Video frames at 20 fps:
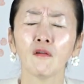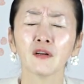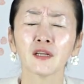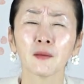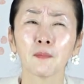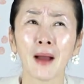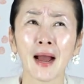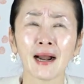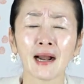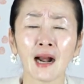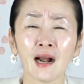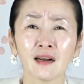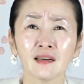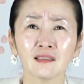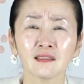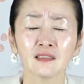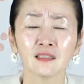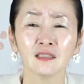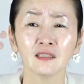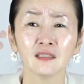이렇게
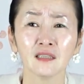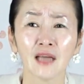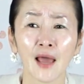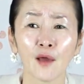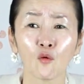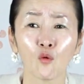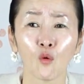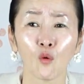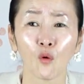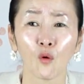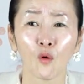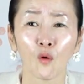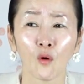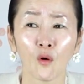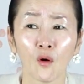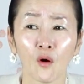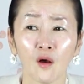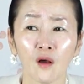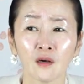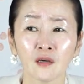말하는 그 에고,
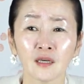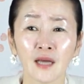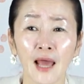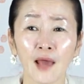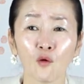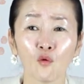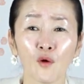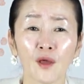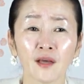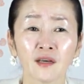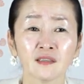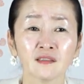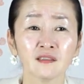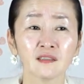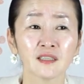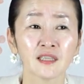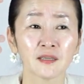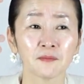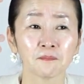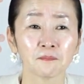그 에고의 그
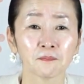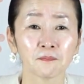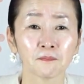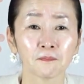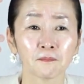느낌.